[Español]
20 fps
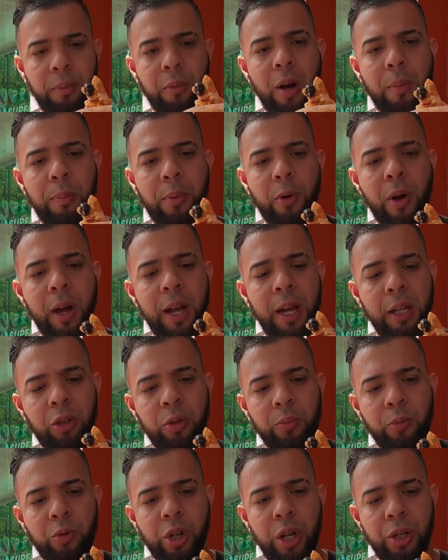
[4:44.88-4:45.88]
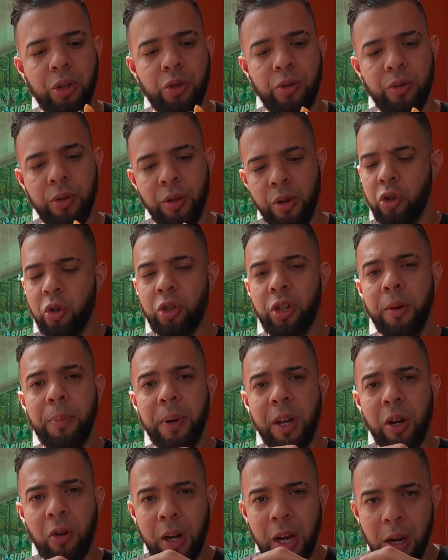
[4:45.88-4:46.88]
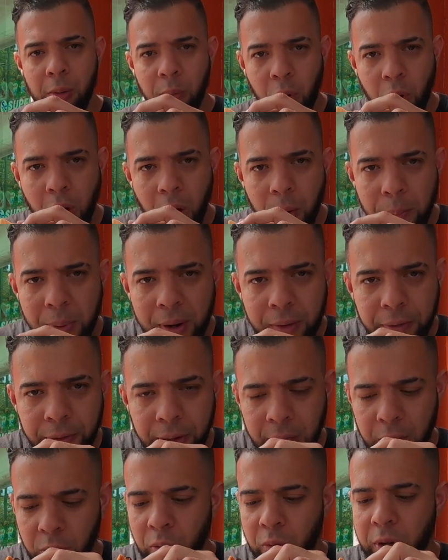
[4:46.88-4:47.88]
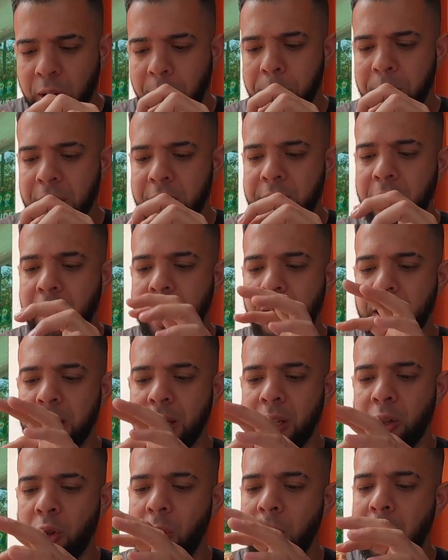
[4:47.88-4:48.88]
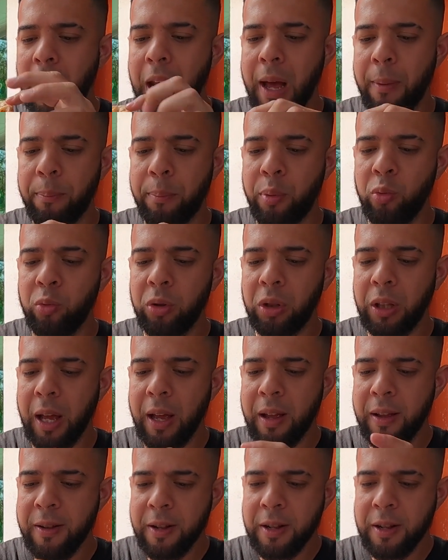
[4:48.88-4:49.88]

vamos a probar esto, muchachos. Yo siempre digo que el bocado perfecto en una pizza es así. Doblas la punta